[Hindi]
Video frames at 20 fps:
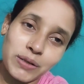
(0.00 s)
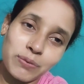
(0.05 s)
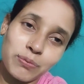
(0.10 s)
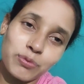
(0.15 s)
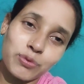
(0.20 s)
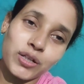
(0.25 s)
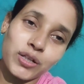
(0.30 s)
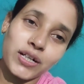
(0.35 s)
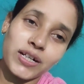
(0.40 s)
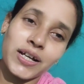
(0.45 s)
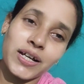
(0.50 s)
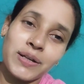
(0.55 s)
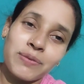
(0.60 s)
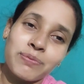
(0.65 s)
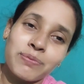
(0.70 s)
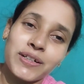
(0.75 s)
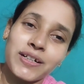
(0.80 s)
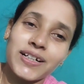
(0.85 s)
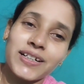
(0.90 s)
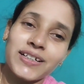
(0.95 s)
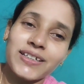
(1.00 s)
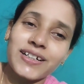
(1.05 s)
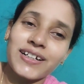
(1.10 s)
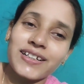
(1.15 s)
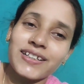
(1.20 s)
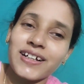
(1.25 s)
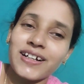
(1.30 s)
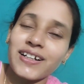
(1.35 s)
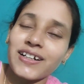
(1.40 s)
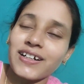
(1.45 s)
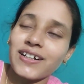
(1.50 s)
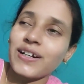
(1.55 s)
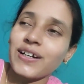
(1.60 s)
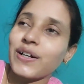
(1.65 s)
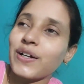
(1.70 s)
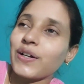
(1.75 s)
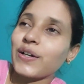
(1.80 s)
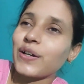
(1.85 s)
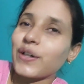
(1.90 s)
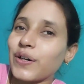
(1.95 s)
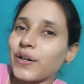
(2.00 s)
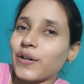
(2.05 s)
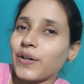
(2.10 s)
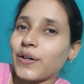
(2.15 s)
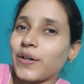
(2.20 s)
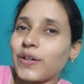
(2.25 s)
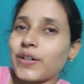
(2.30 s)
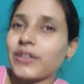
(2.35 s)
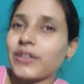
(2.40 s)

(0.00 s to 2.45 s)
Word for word: पूरा टाइम निकल जाता है और